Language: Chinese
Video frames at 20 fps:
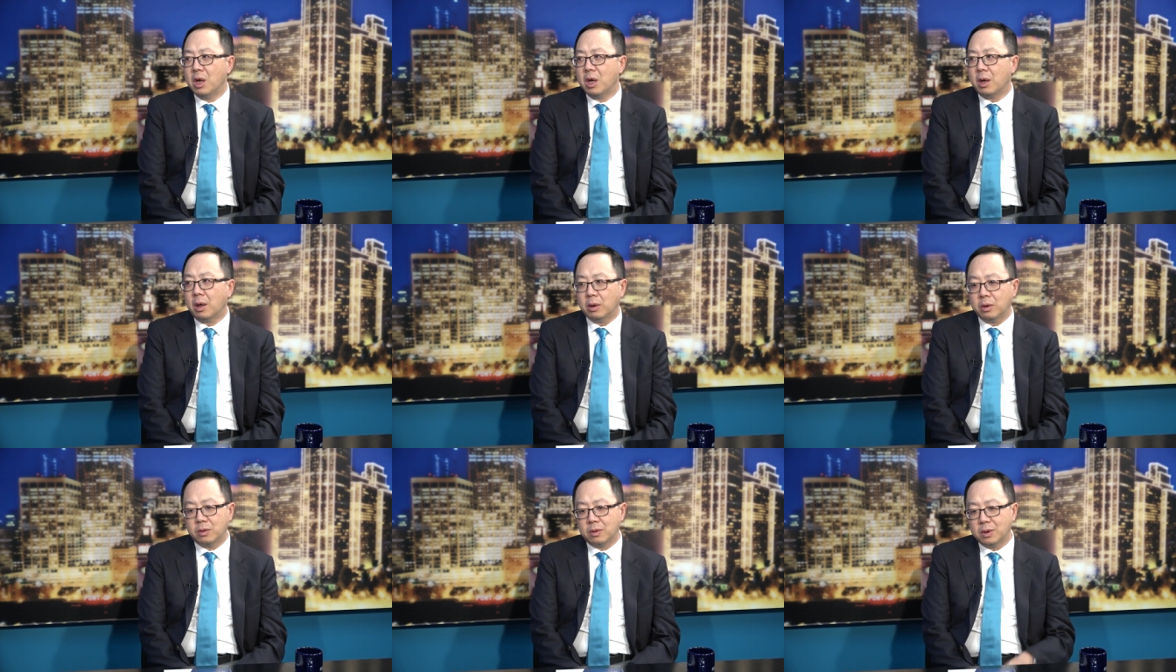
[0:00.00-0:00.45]

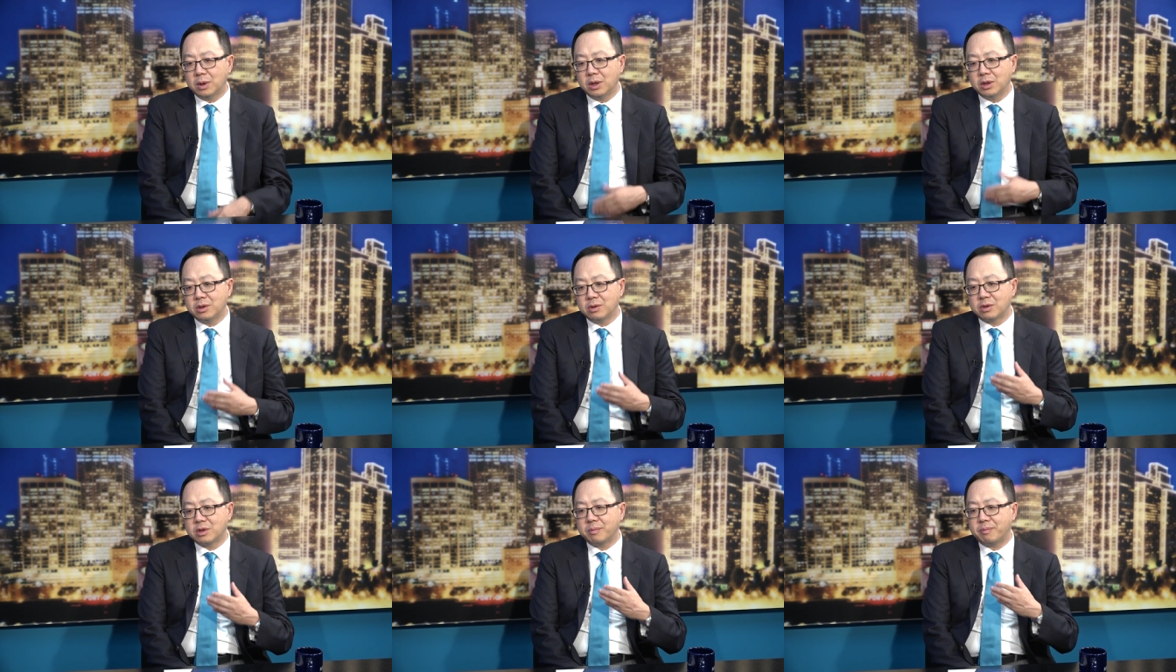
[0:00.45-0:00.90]
很多人
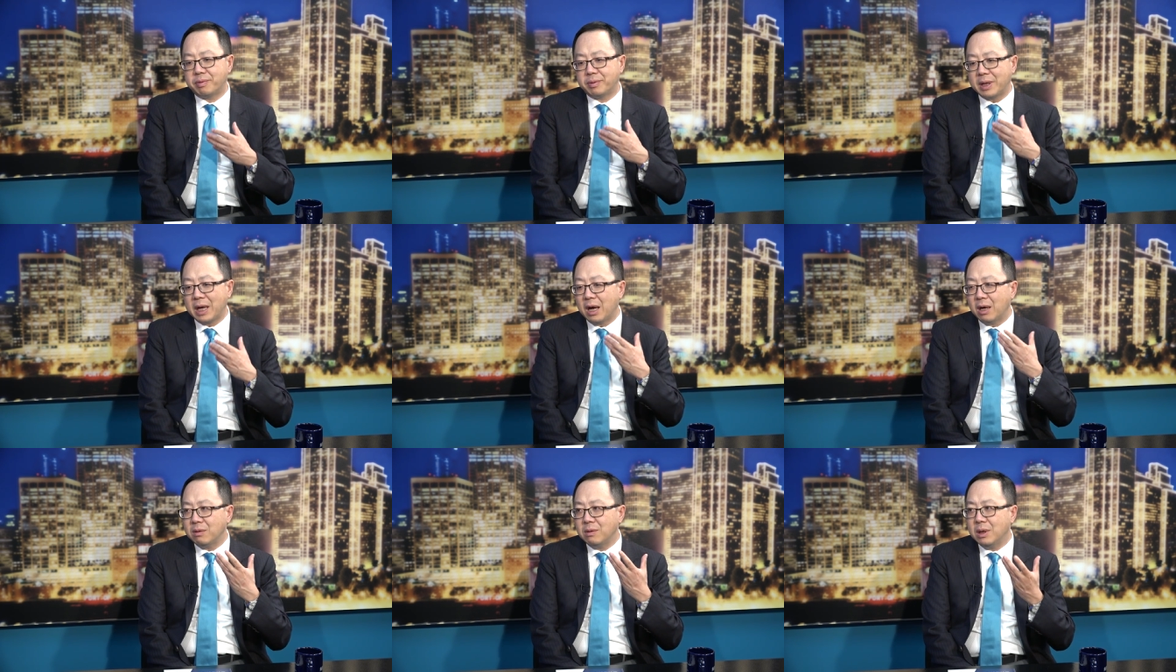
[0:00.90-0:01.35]
就是不
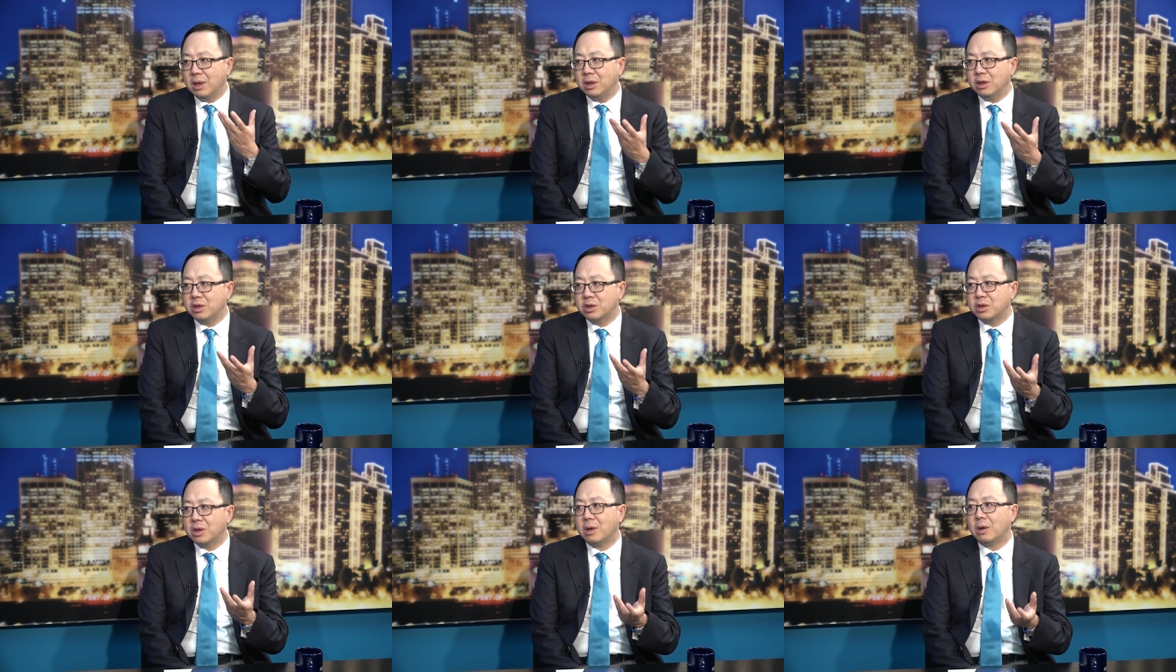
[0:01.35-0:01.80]
大愿意
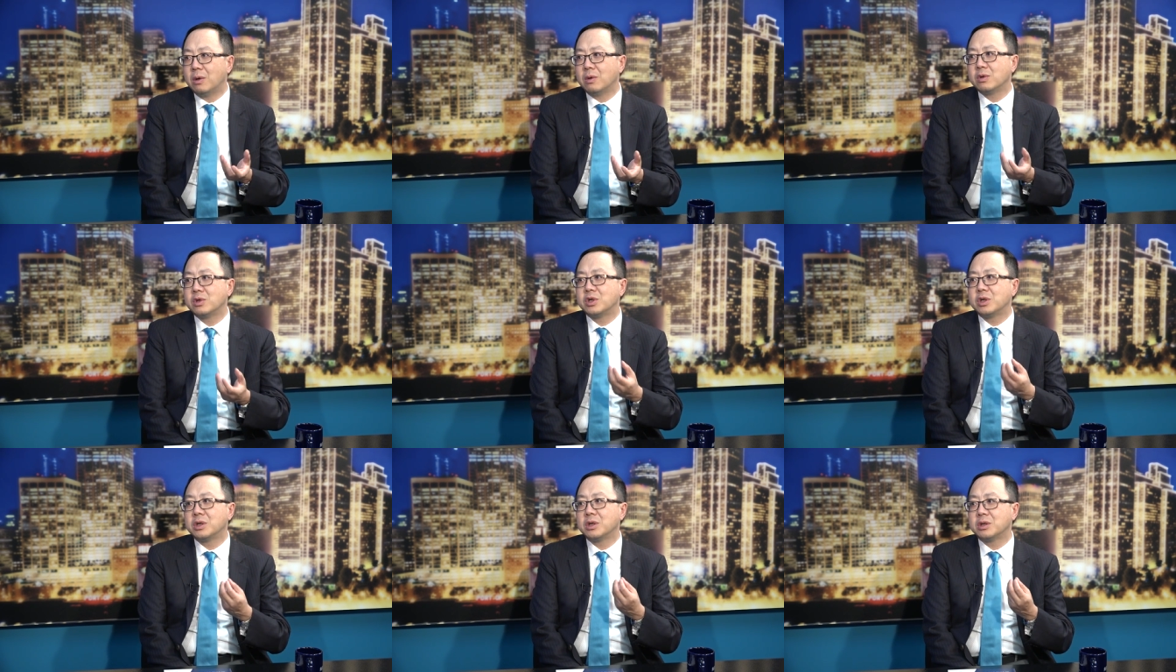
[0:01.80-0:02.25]
操
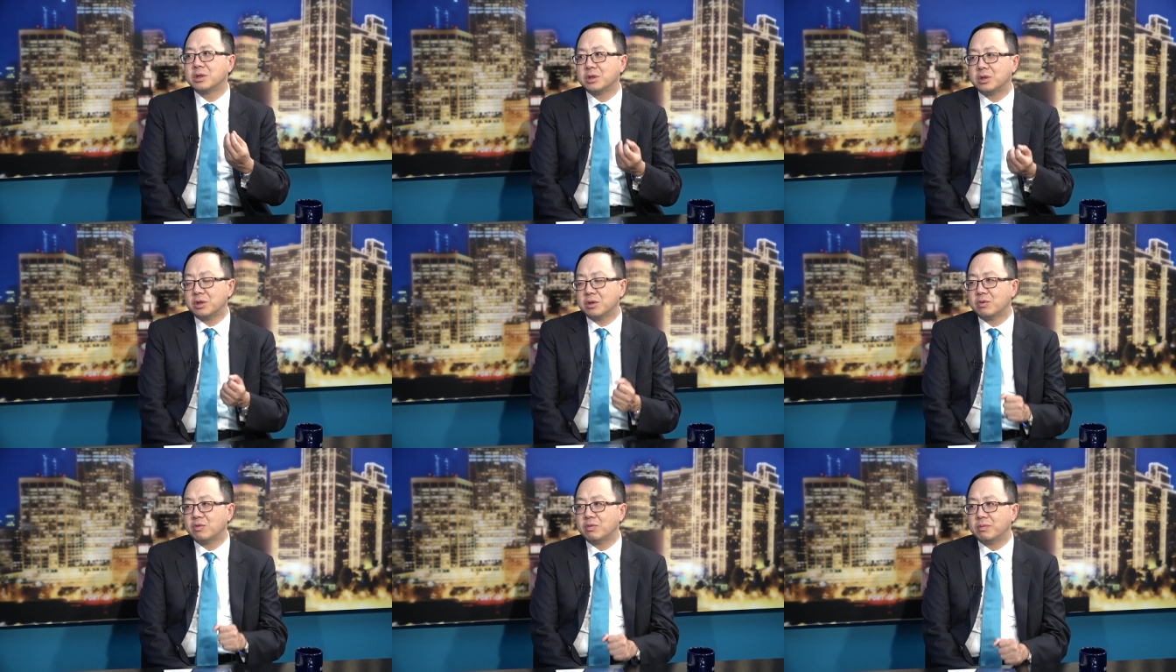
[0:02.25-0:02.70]
心这
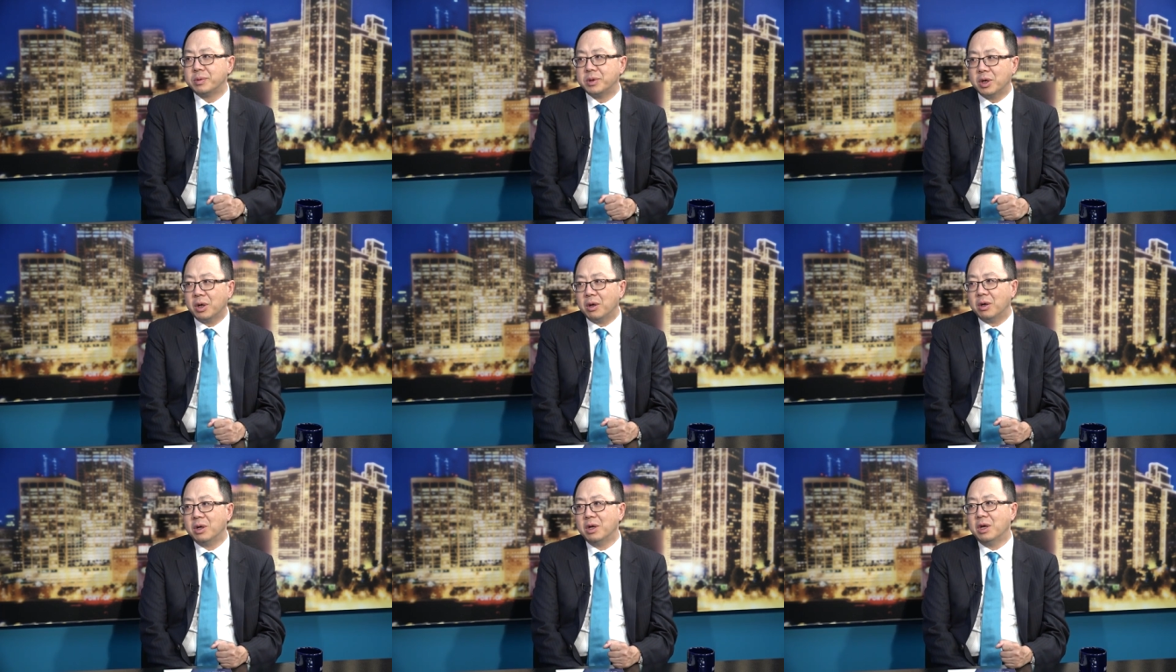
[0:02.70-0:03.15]
些股
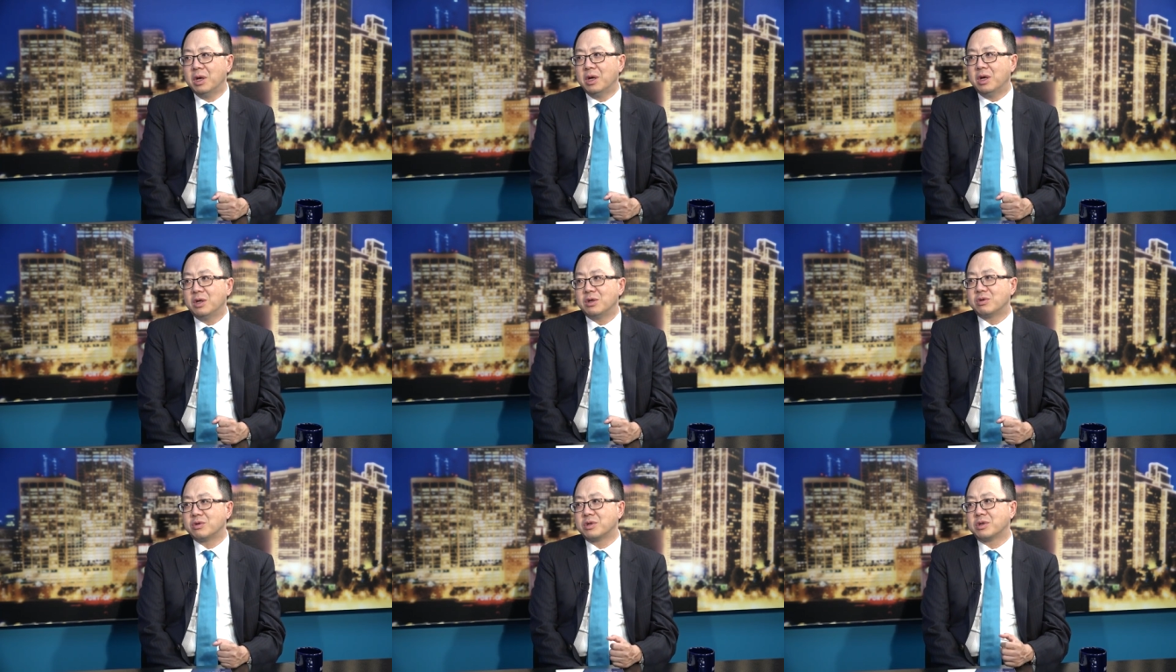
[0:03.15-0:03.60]
票，
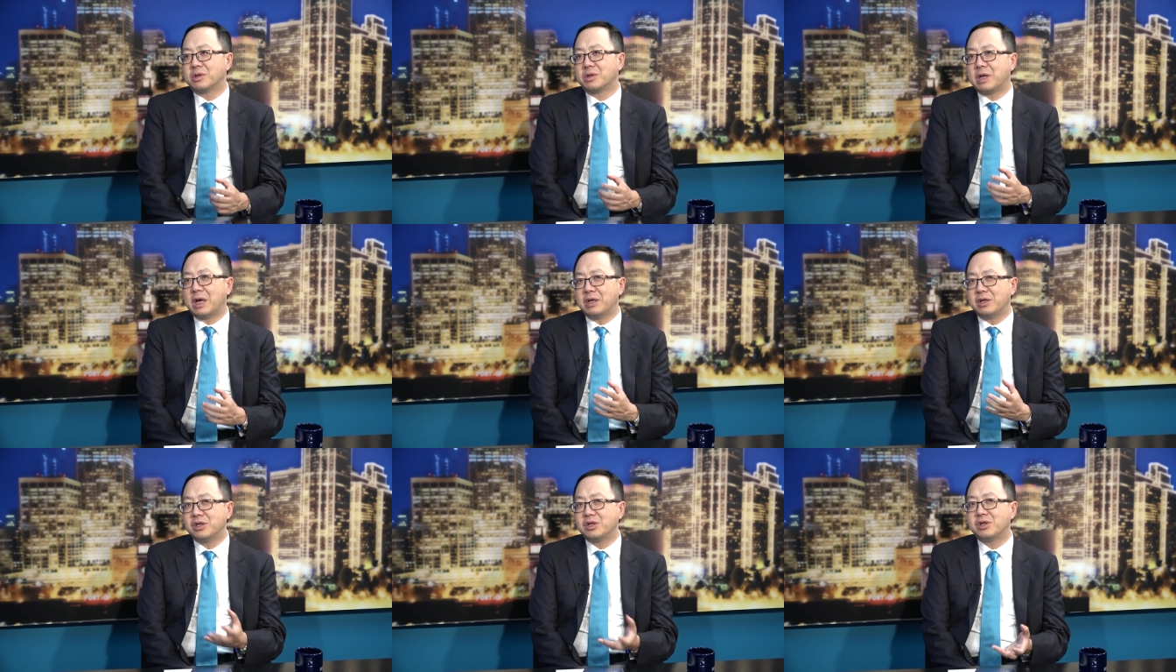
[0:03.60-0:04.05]
就是
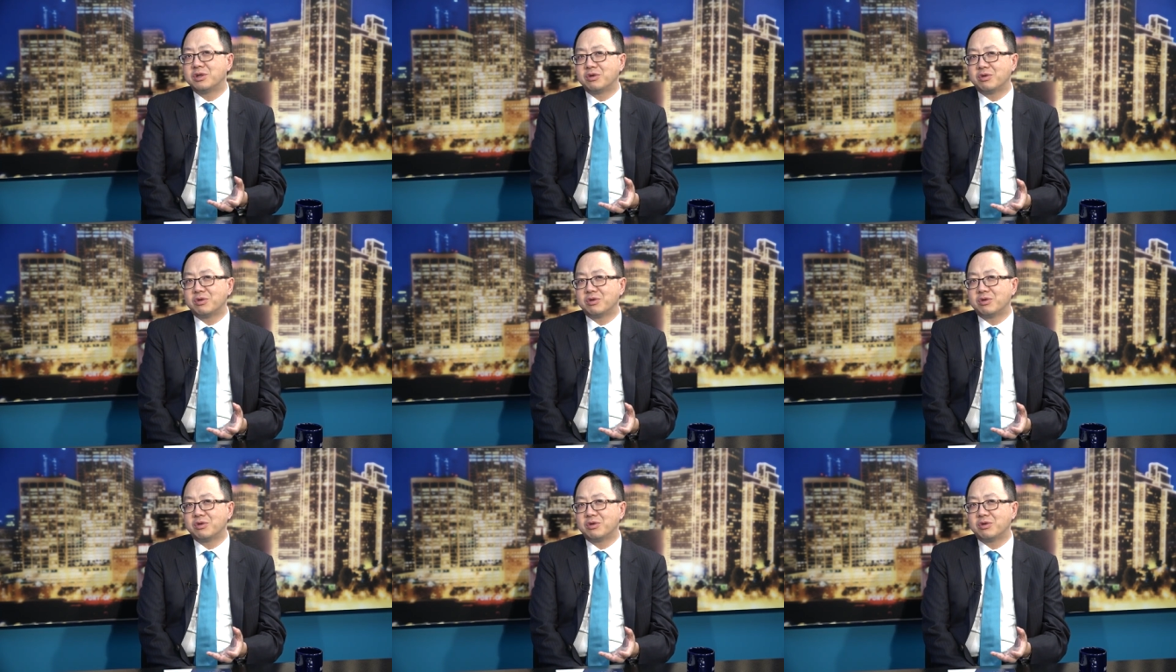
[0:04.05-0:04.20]
担心，